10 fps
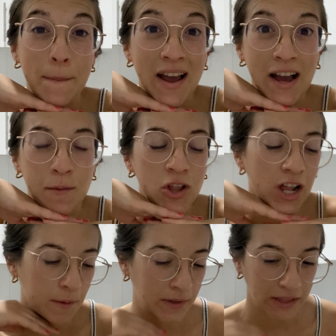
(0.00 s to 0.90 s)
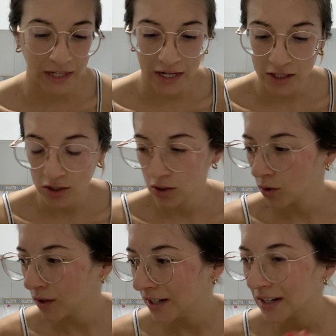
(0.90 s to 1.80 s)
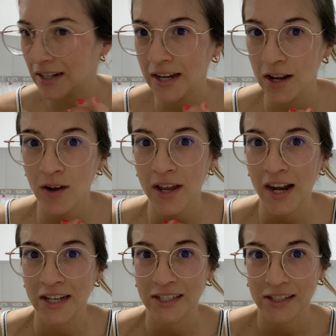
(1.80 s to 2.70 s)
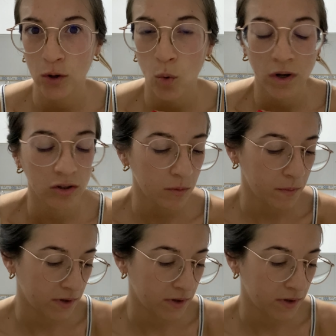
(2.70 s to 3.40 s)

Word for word: Me acabo de levantar, son creo que las 4,